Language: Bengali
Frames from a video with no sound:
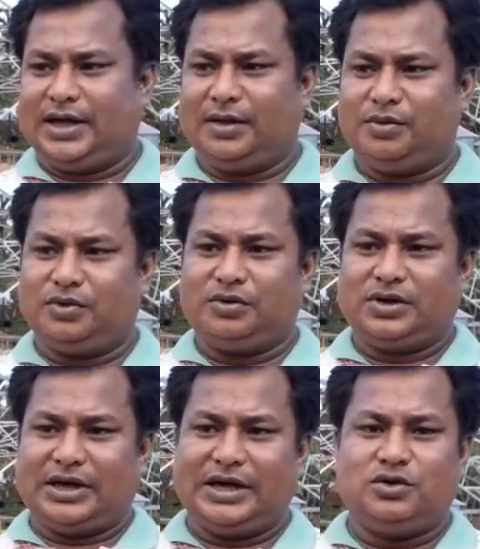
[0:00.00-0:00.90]
এবং
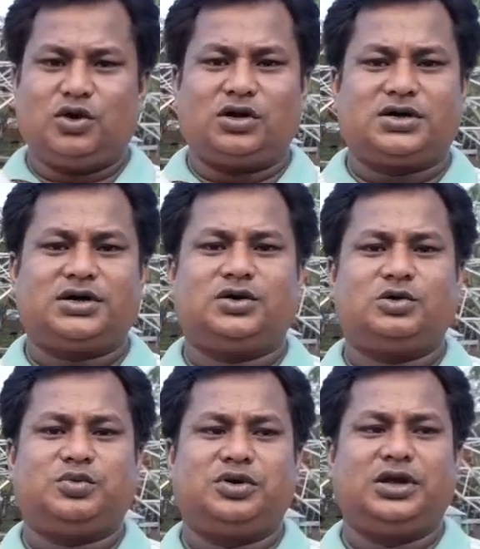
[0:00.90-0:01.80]
এই জলসেচের
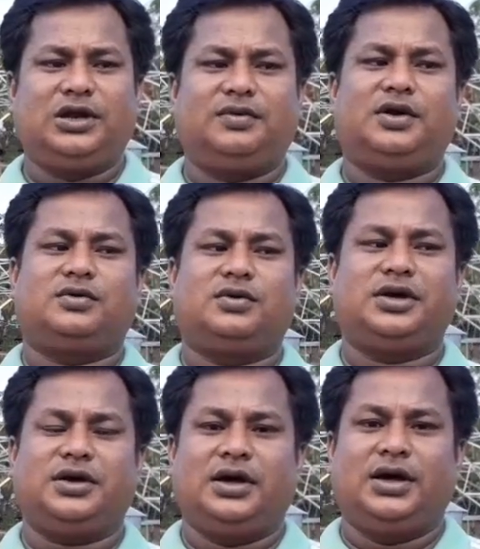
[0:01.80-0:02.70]
উপর নির্ভর
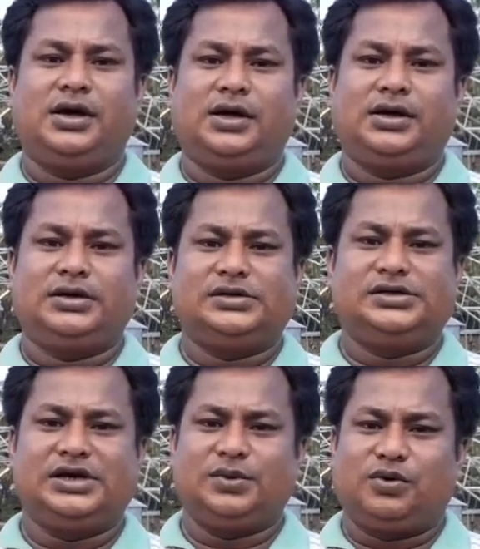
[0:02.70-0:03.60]
করে
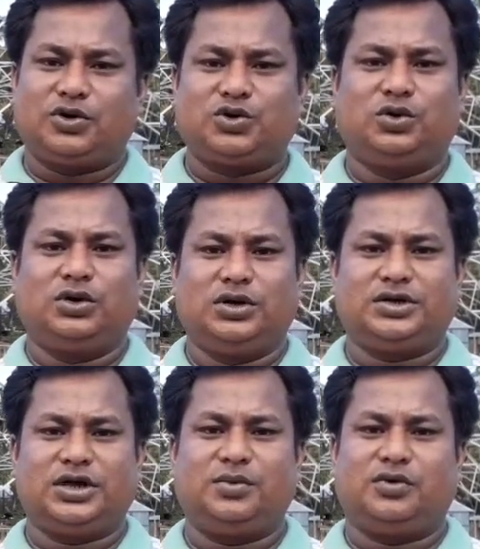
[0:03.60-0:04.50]
যেই ফসল
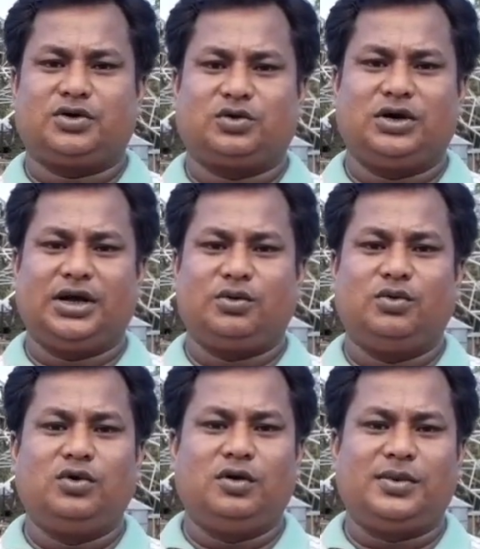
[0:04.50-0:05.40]
সেই ফসলের
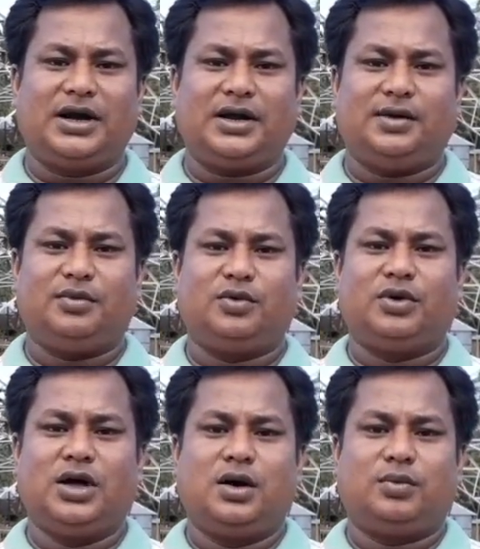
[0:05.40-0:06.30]
গুণমান এবং
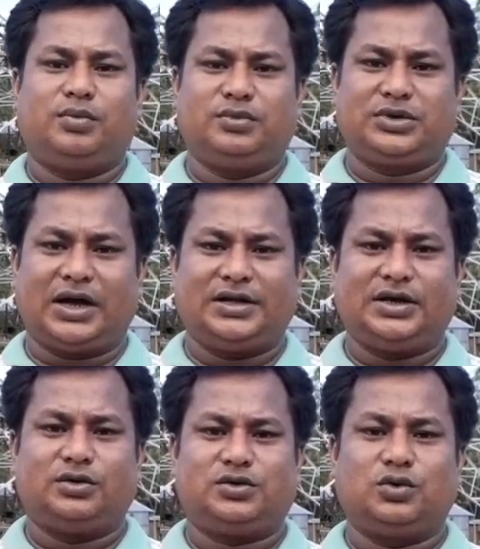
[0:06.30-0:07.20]
তার যে
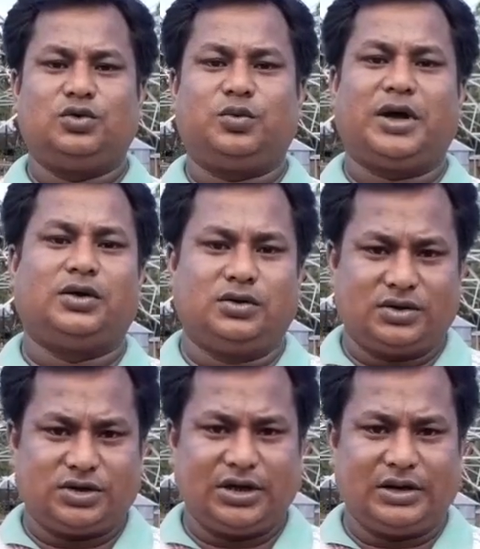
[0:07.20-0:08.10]
হচ্ছে
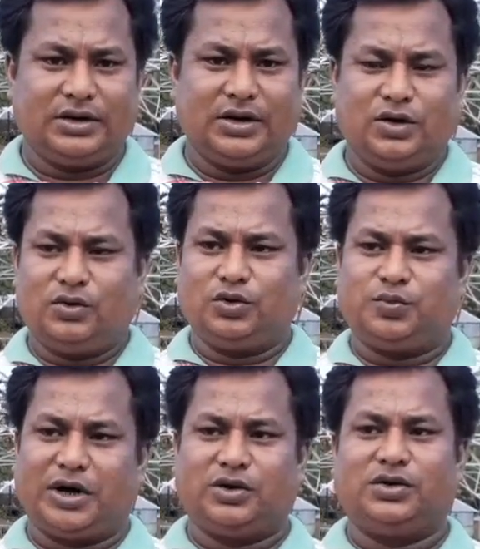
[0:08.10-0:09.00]
উৎপাদনশীল
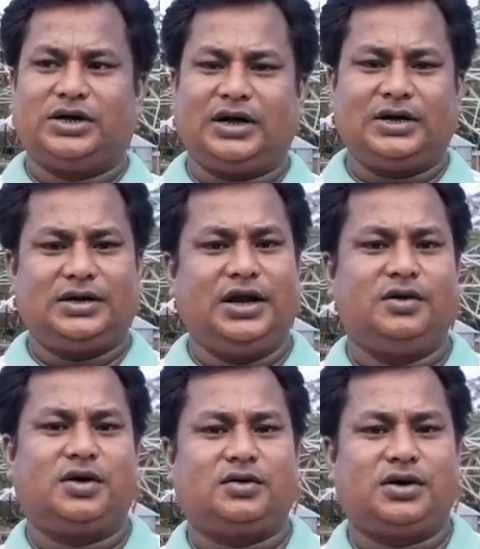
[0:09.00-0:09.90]
উৎপাদনটা
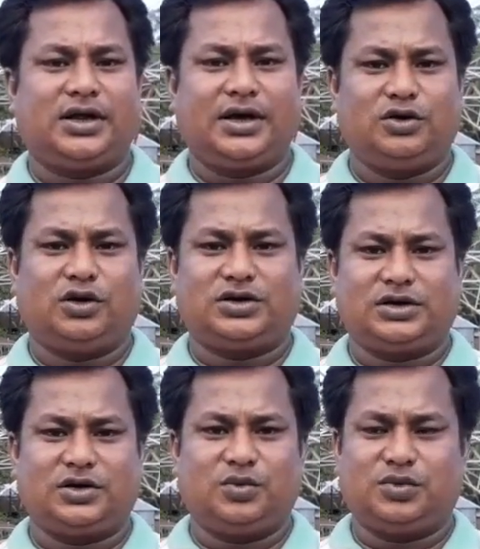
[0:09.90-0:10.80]
নির্ভর করে থাকে
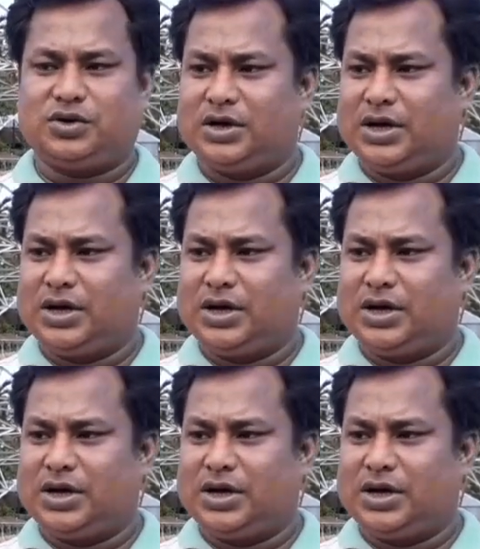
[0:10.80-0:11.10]
জলসেচের উপর